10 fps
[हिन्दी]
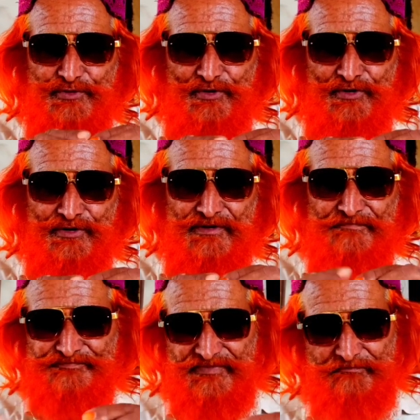दो
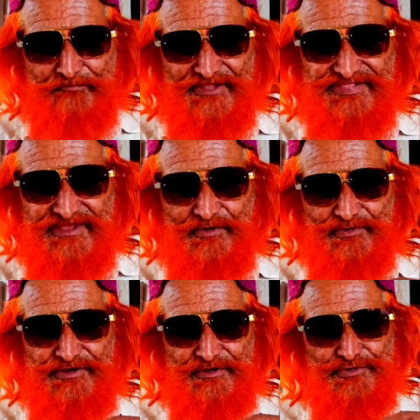पत्ते
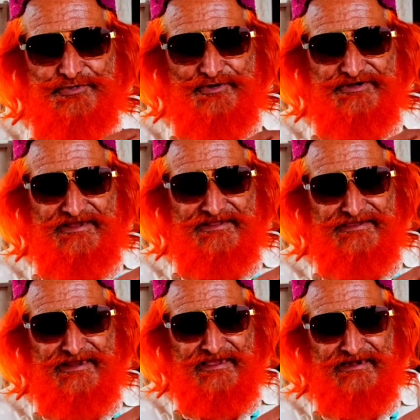उसी को छोटे
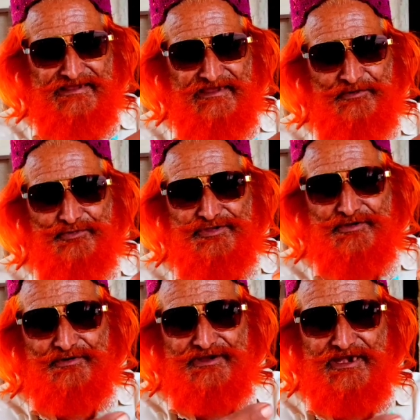कतरे करके उसी
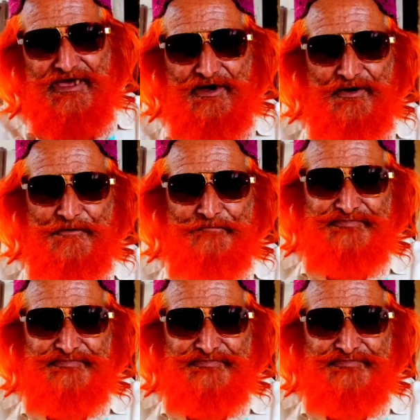को खिलाओ